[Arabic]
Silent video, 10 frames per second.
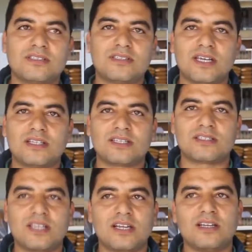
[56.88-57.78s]
الزيادات
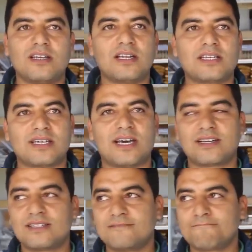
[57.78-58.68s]
ديال الاسعار
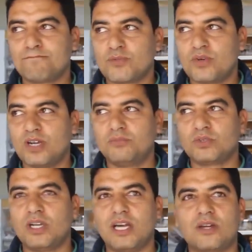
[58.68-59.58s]

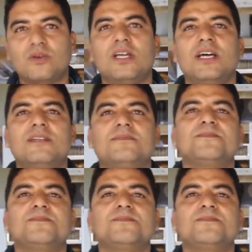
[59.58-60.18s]
والحمد لله على كل حال